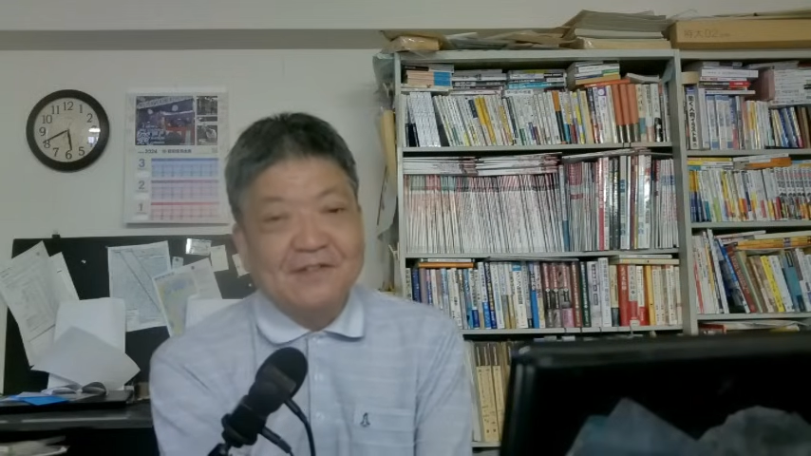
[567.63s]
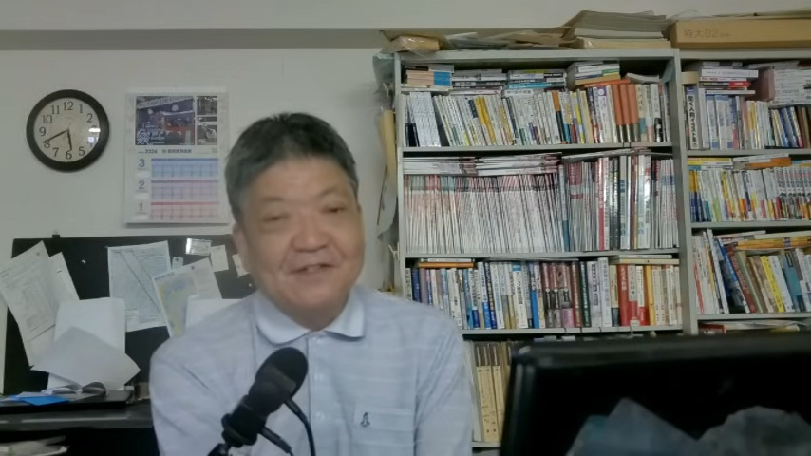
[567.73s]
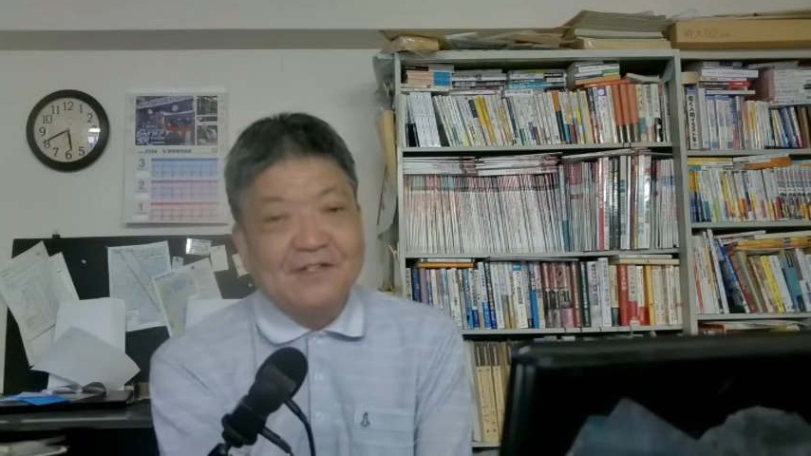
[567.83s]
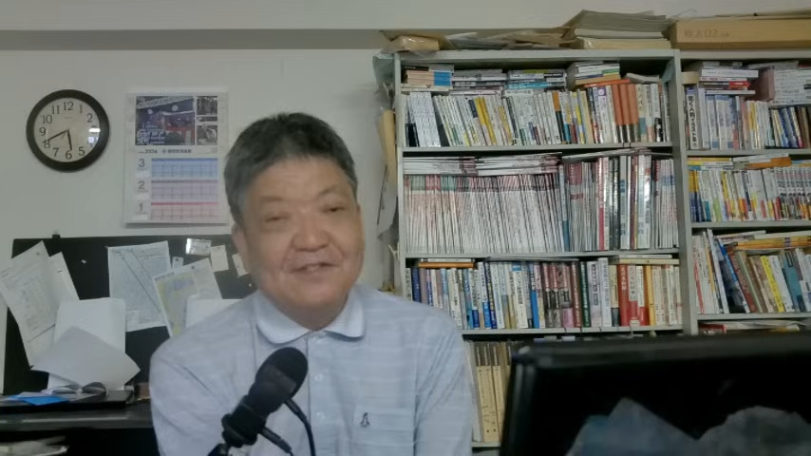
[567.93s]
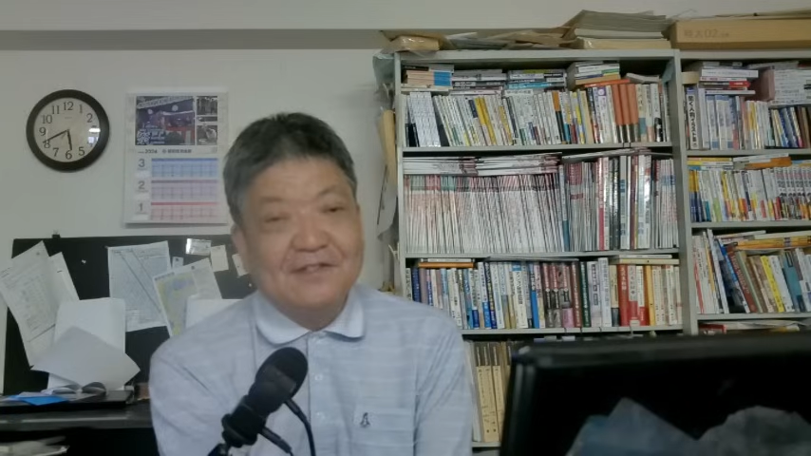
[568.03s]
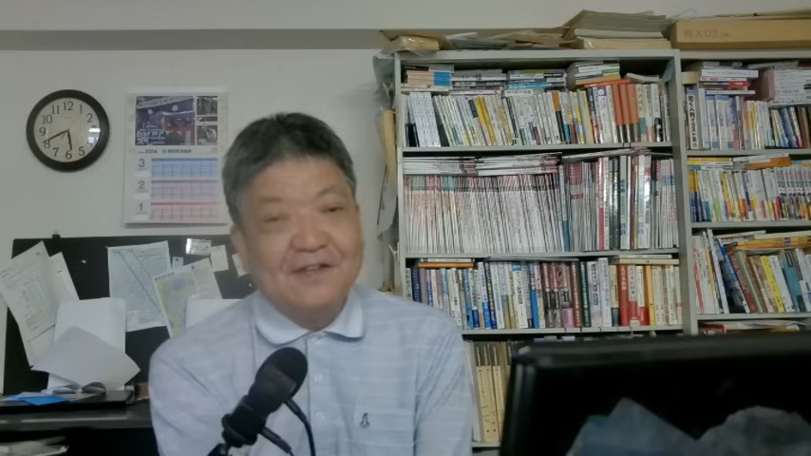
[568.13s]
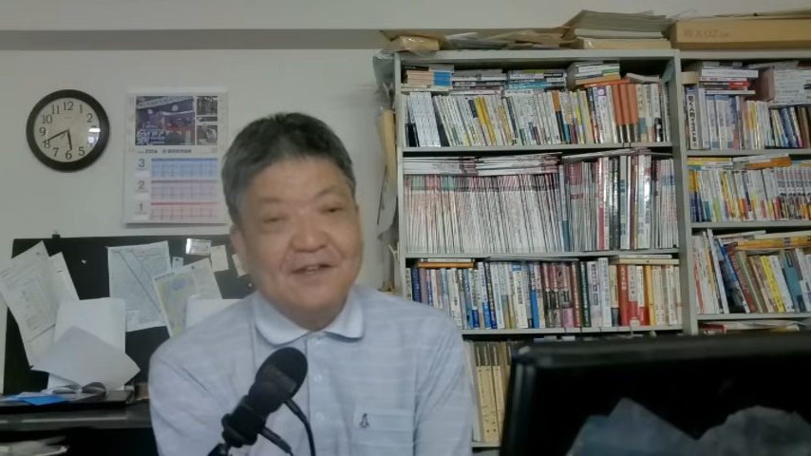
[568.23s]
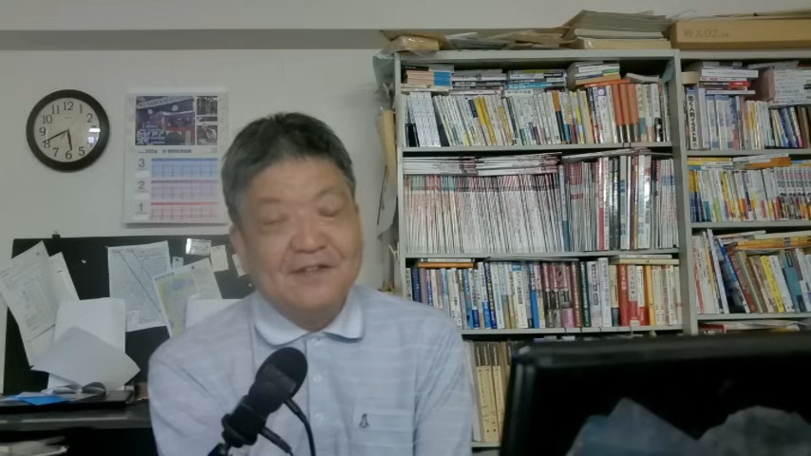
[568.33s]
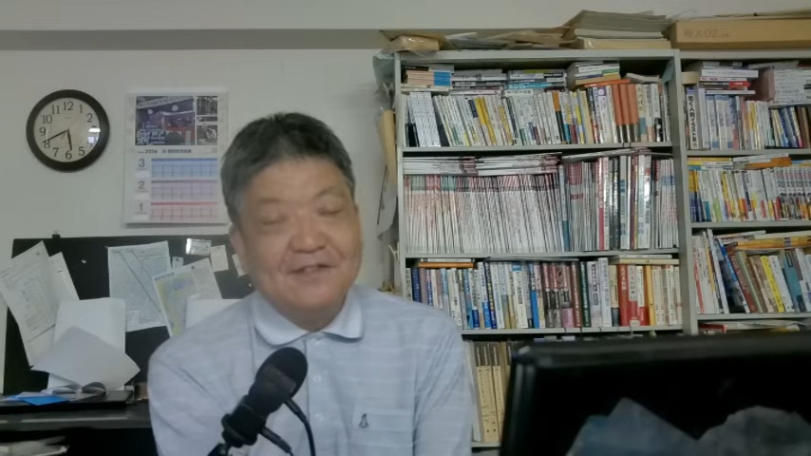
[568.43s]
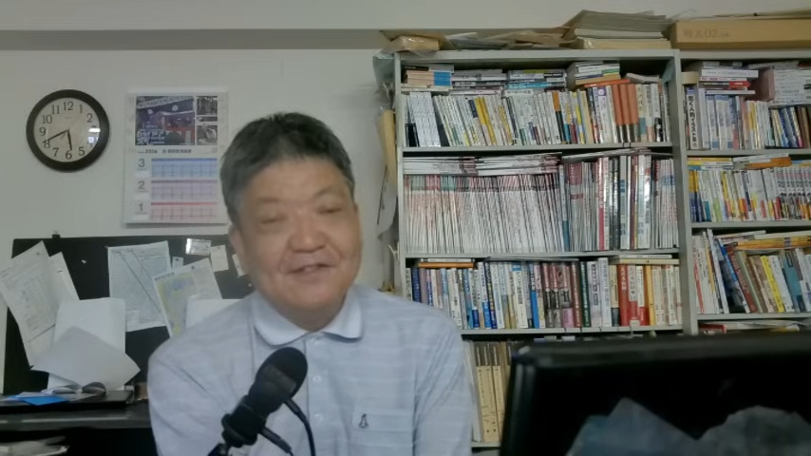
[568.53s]
1
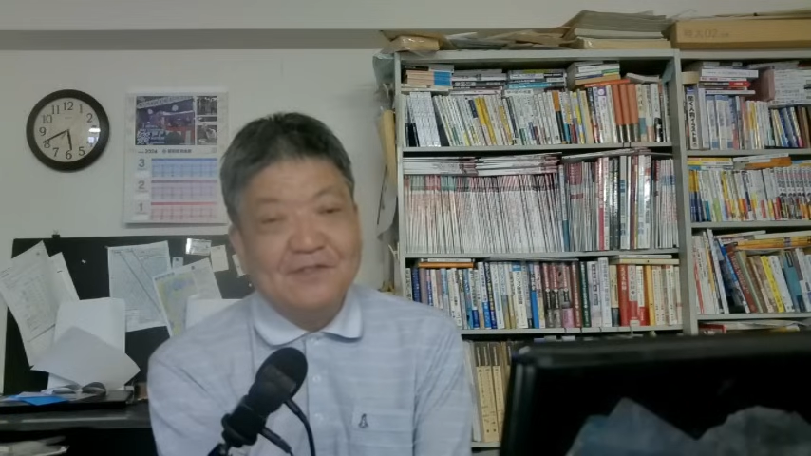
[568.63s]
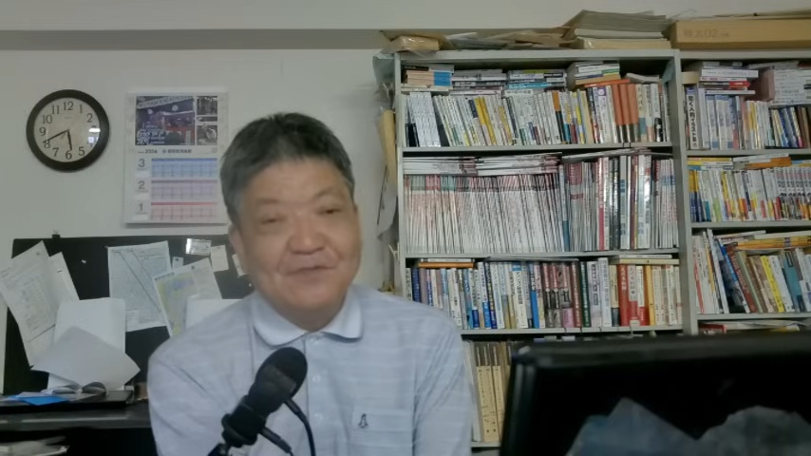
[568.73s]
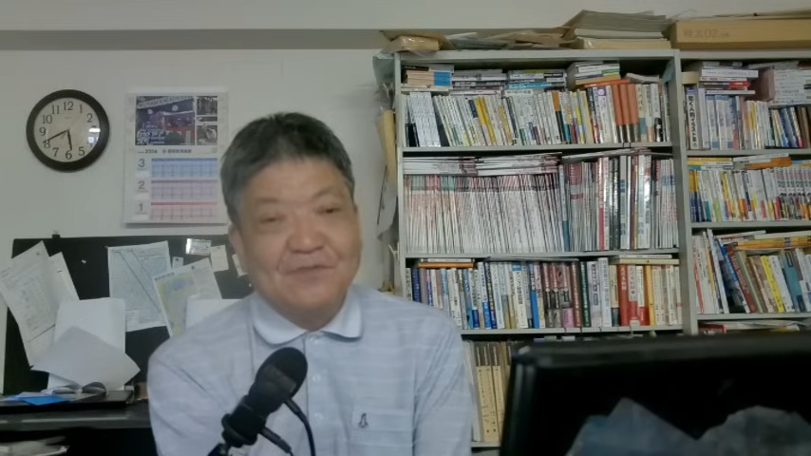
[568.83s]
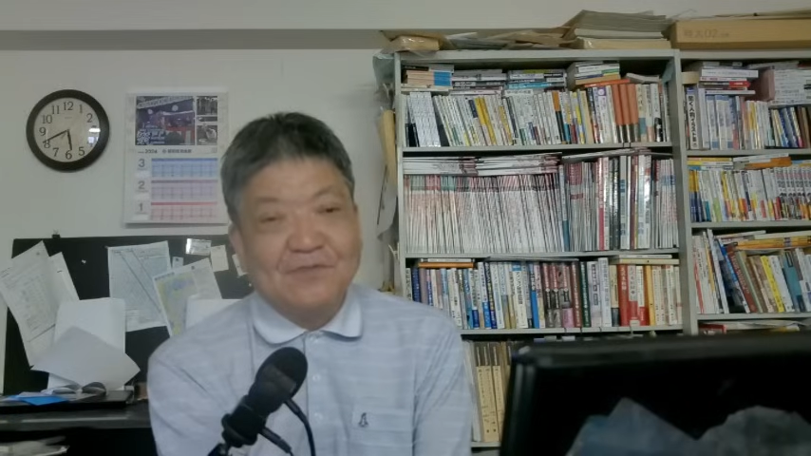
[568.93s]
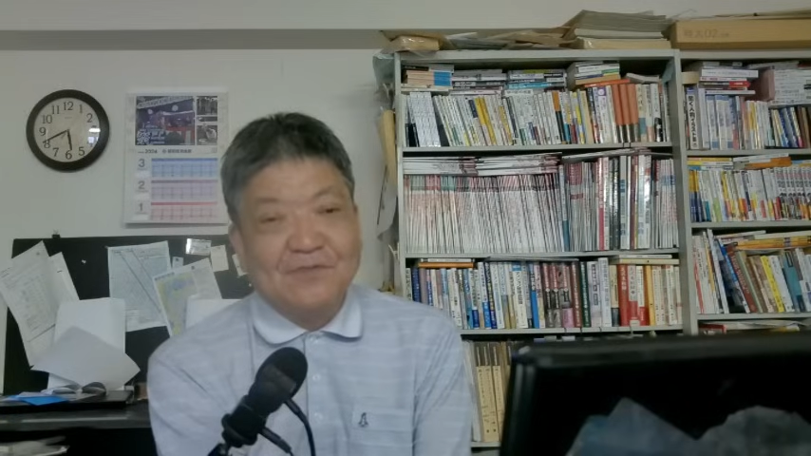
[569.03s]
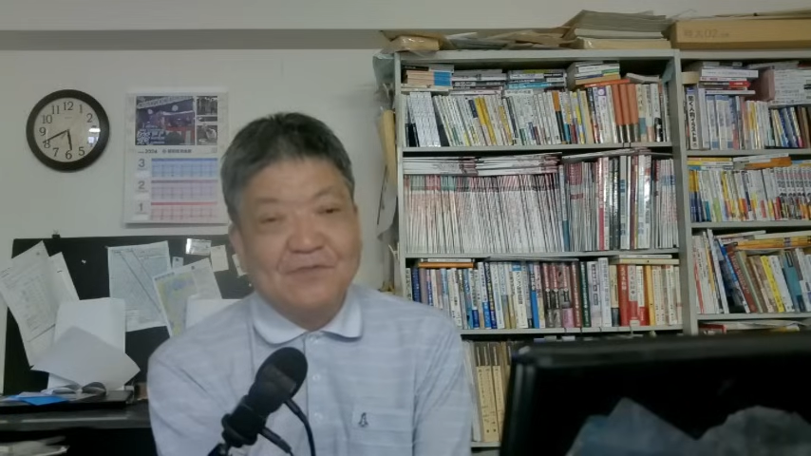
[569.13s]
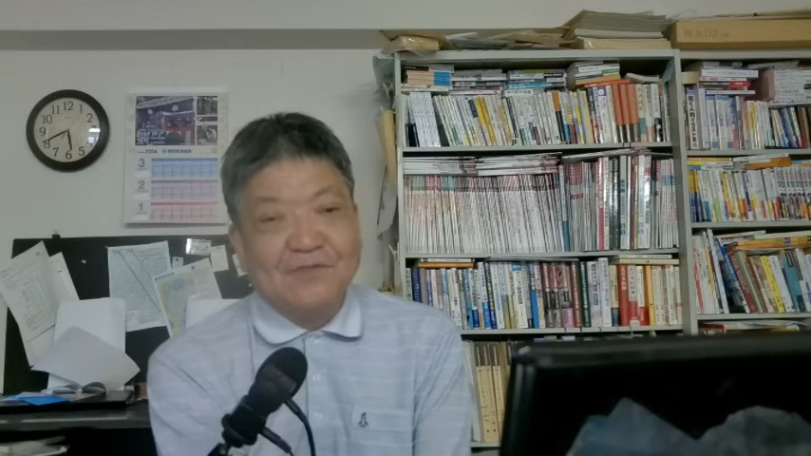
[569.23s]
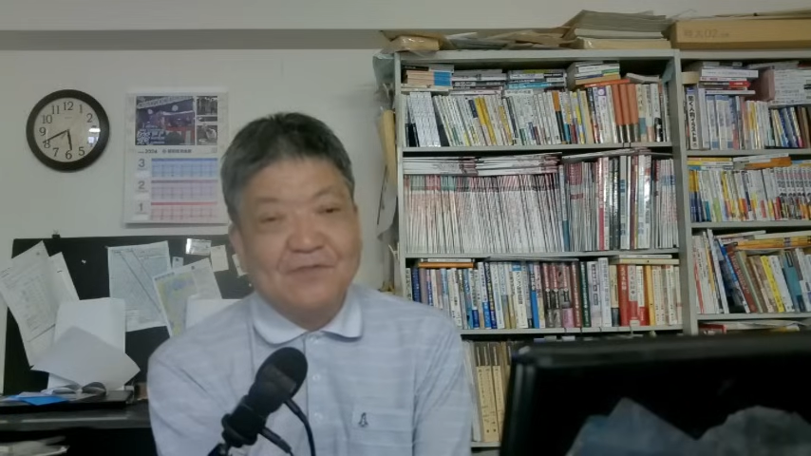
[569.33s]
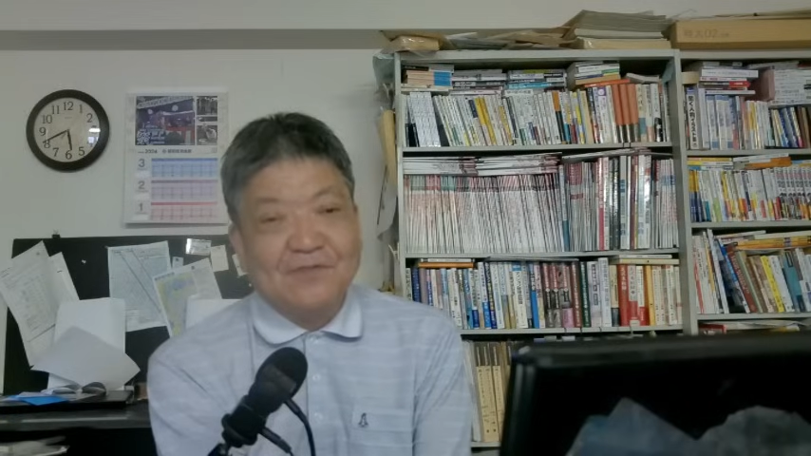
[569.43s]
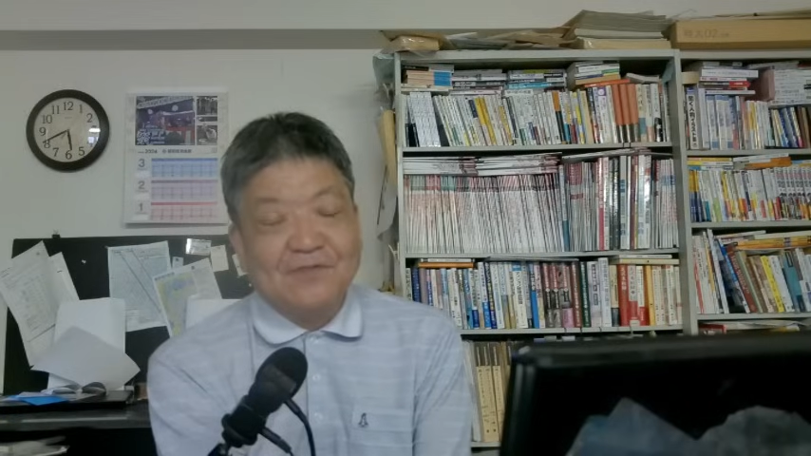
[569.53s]
件以上
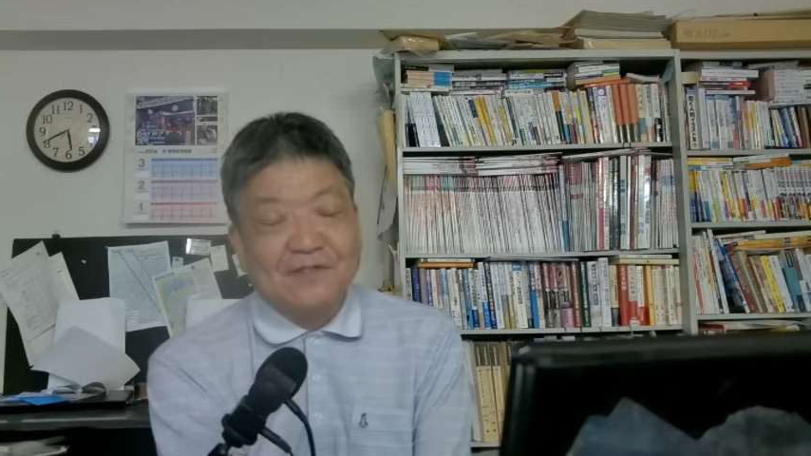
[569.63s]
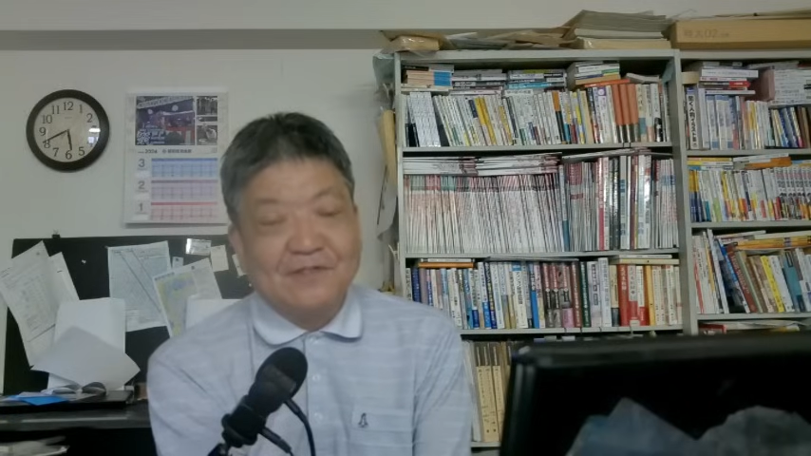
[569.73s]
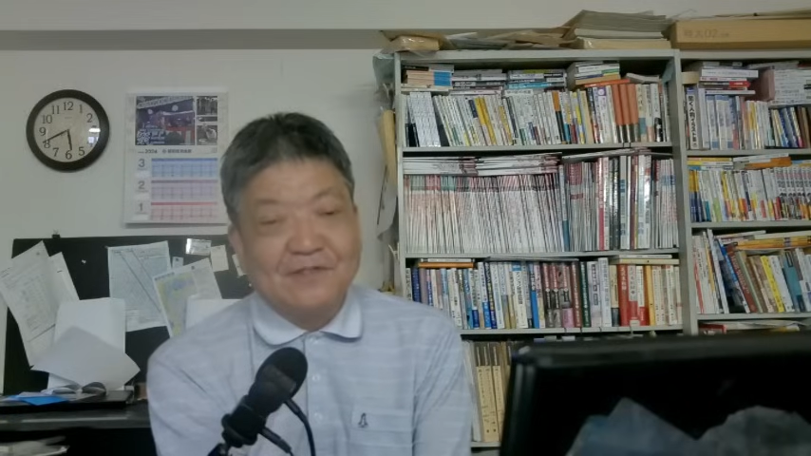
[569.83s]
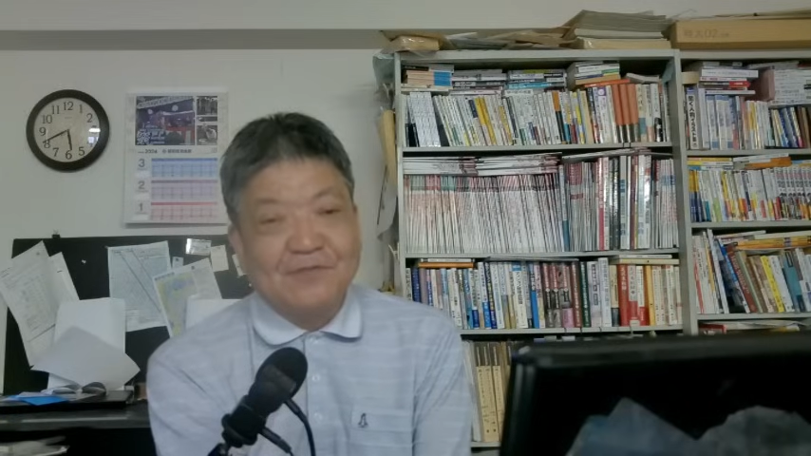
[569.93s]
のですね、